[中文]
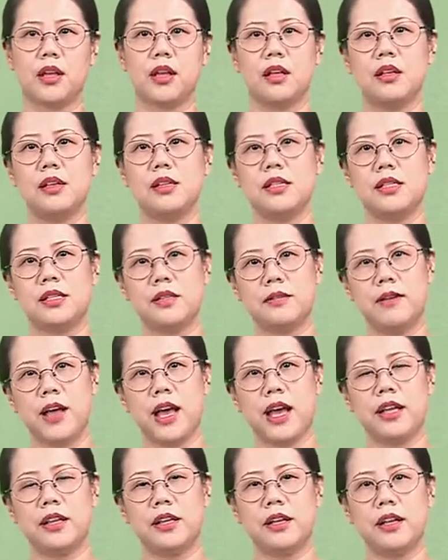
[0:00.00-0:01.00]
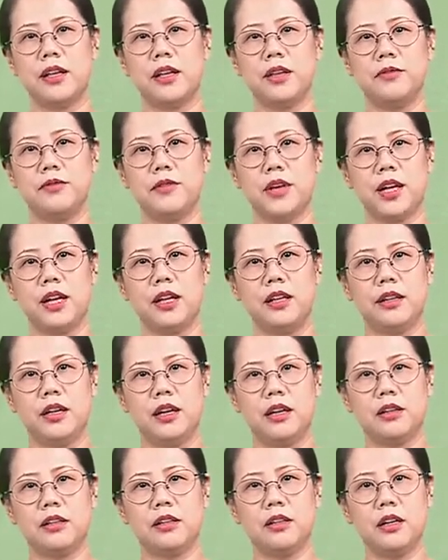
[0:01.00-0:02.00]
此外，为了能
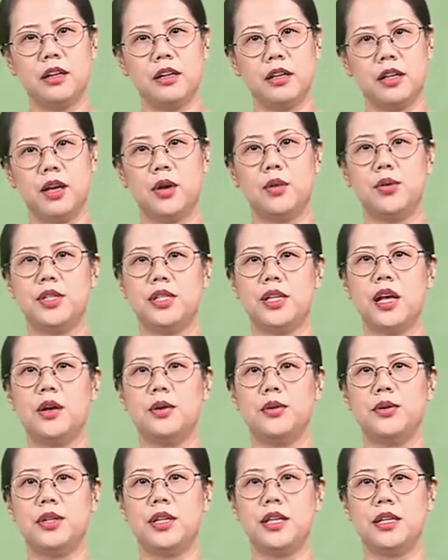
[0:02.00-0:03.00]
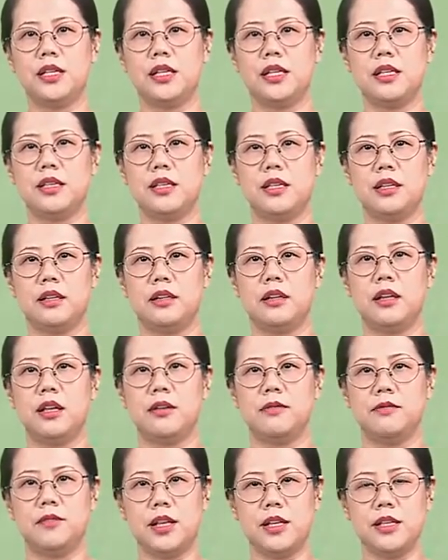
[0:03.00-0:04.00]
更有效率地进行
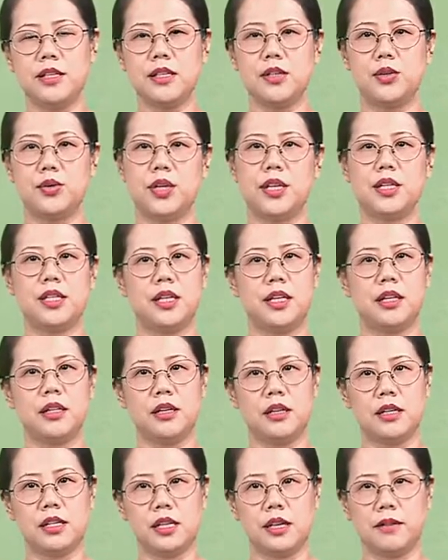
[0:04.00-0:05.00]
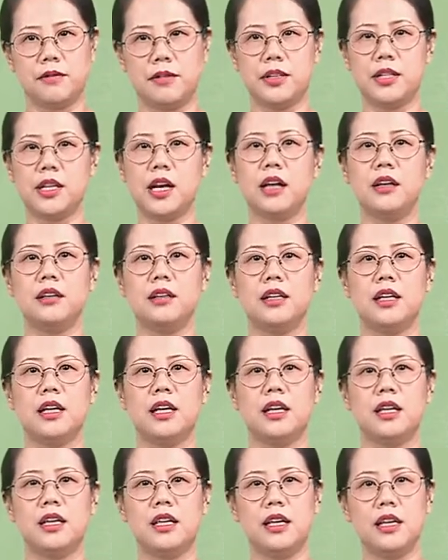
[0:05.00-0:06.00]
文字学习和写文章，
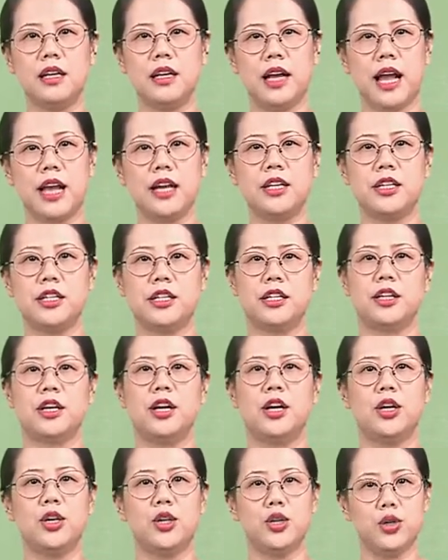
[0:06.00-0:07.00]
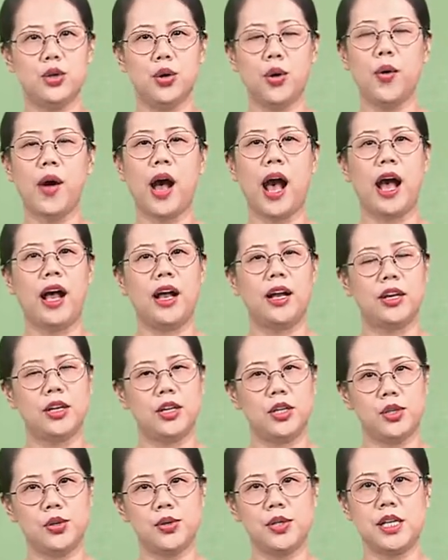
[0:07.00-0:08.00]
应该使说话和
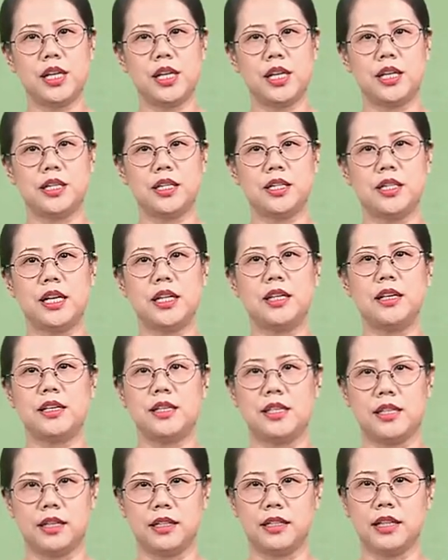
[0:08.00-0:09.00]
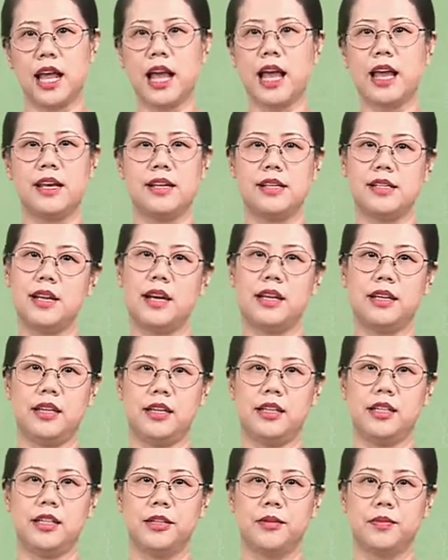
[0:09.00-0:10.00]
书写之间的形态相一致。